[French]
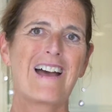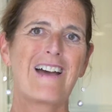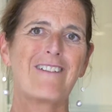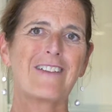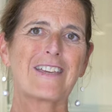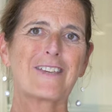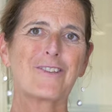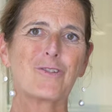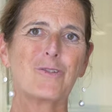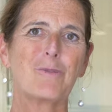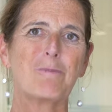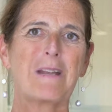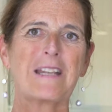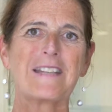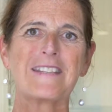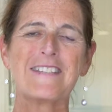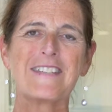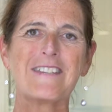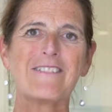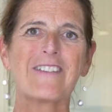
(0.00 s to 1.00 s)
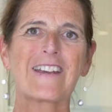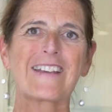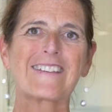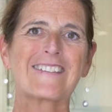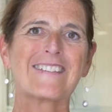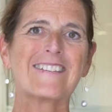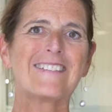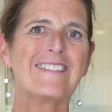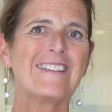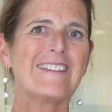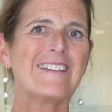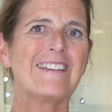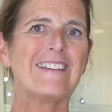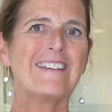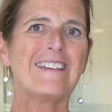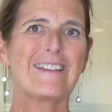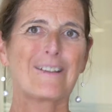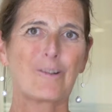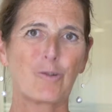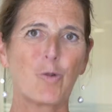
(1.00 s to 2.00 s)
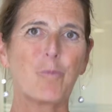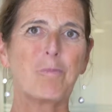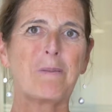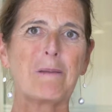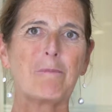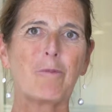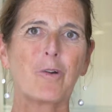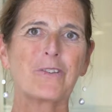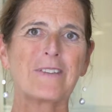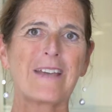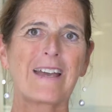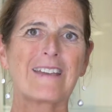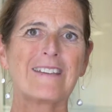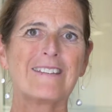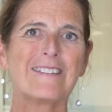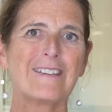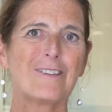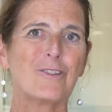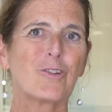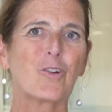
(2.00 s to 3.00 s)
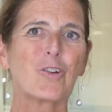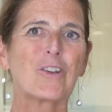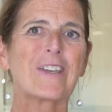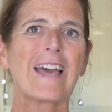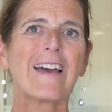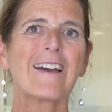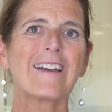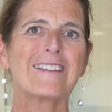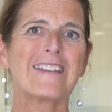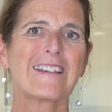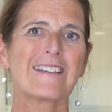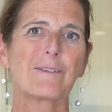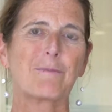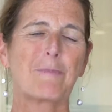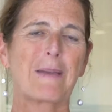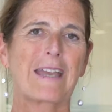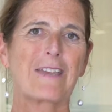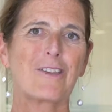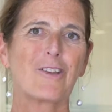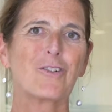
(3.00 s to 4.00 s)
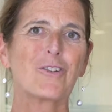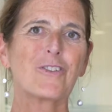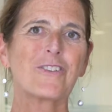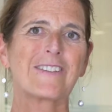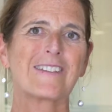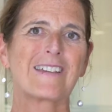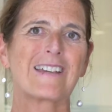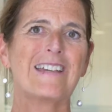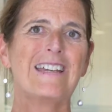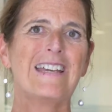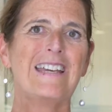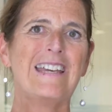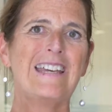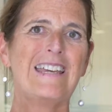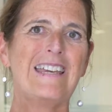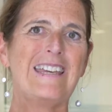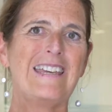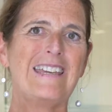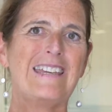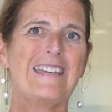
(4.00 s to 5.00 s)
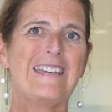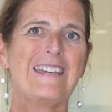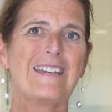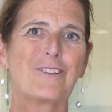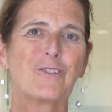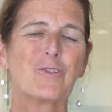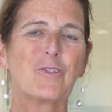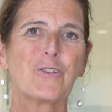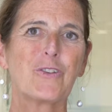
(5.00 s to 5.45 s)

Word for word: avec une belle diversité et complémentarité de regards et d'expériences. Et tout